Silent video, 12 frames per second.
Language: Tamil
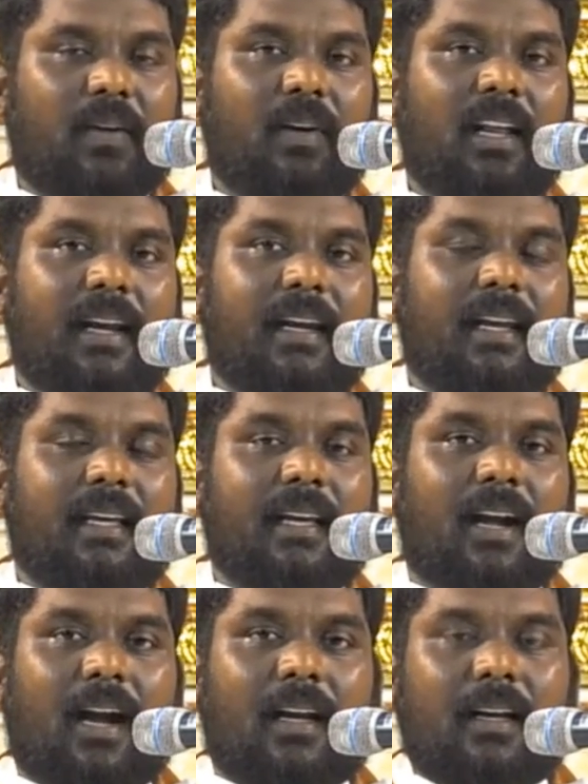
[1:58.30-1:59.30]
கடவுளே
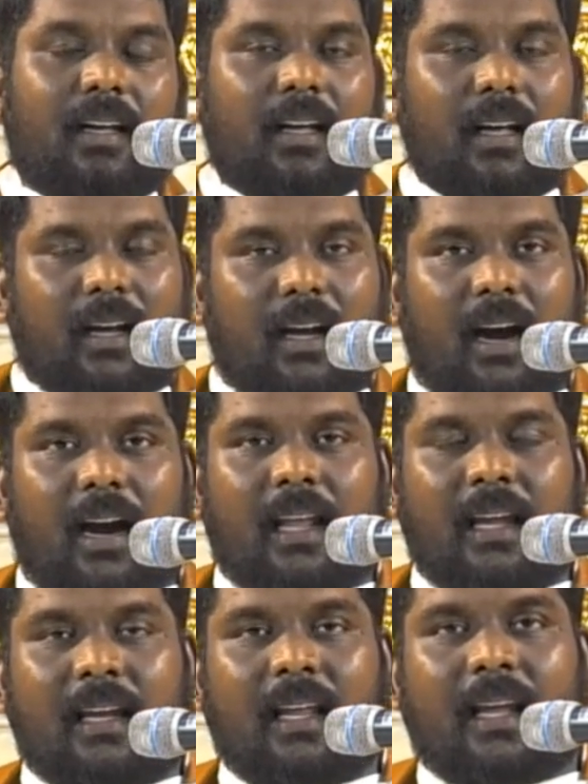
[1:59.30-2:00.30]
இன்றைக்கு நான்
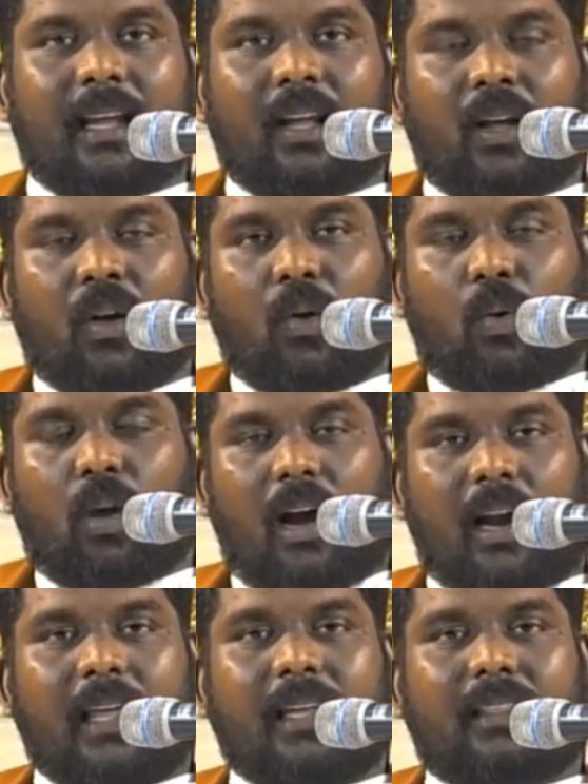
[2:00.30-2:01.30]
காலையில் ஒரு
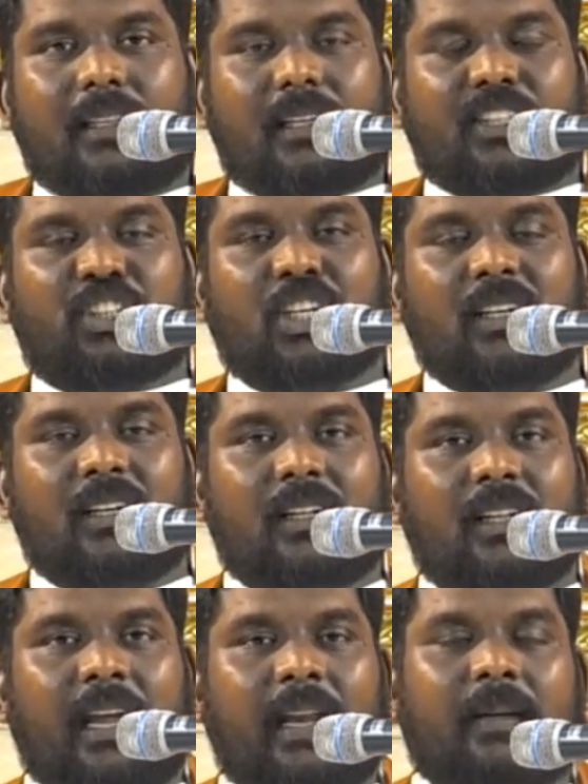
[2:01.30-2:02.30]
ஆலயத்திற்கு
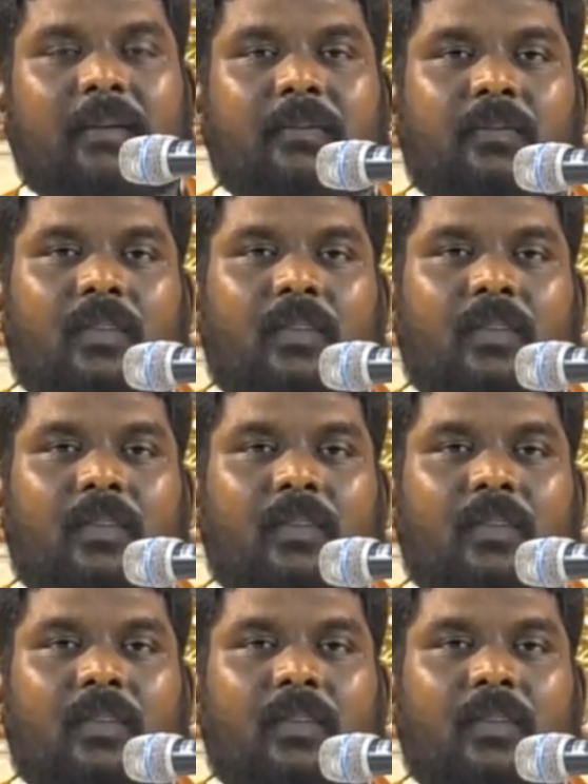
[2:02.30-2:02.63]
சென்றிருந்தேன்